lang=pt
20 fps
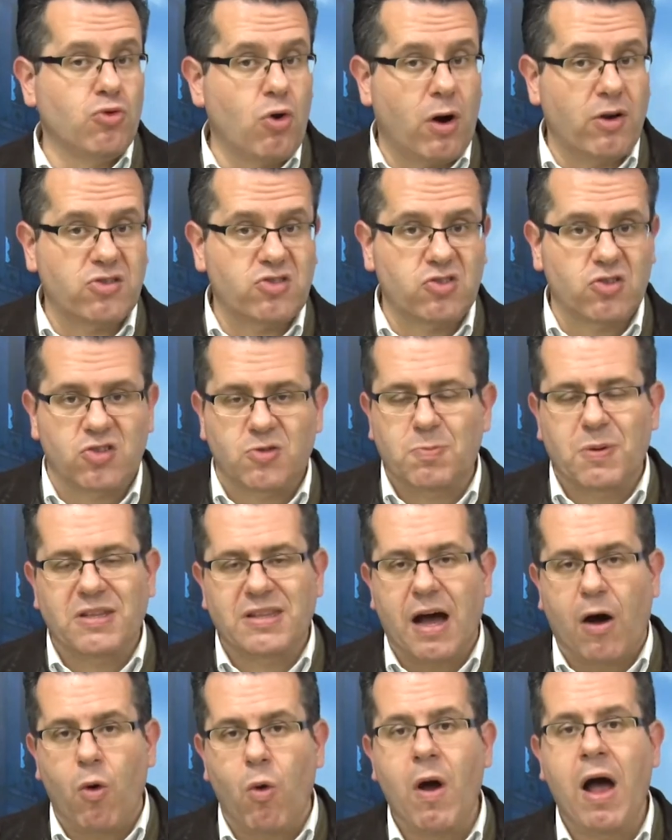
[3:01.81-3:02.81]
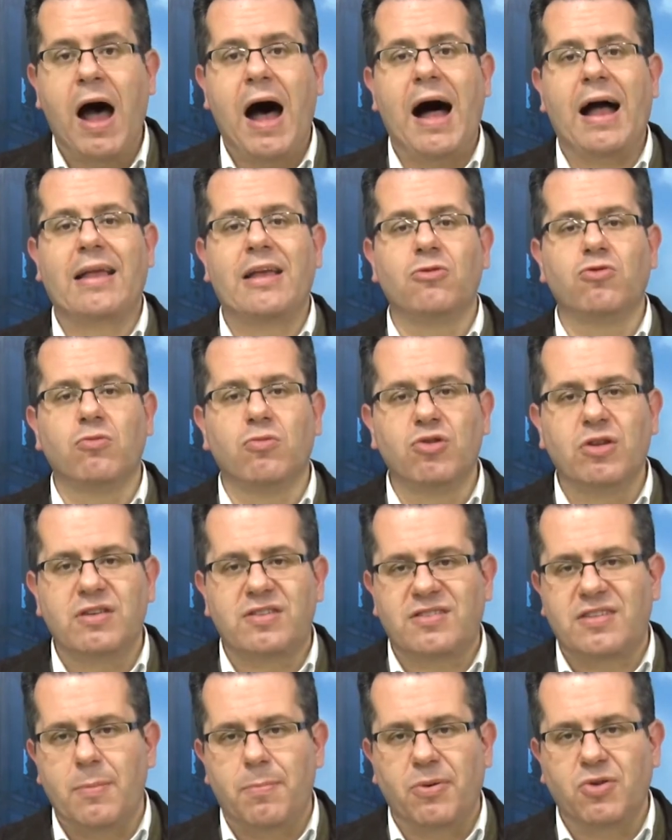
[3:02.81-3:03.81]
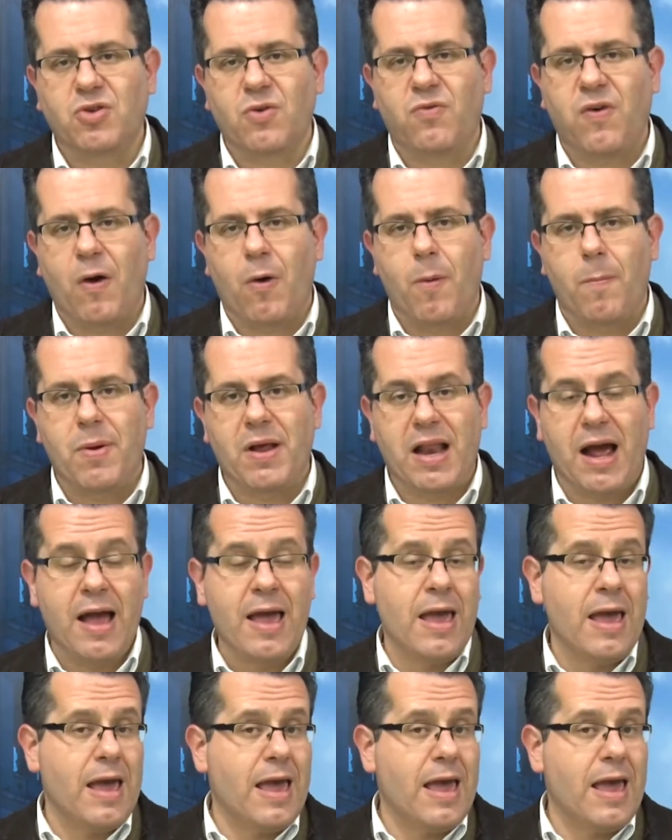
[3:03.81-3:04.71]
nosso hospital aqui no município de Farroupilha. Farroupilha.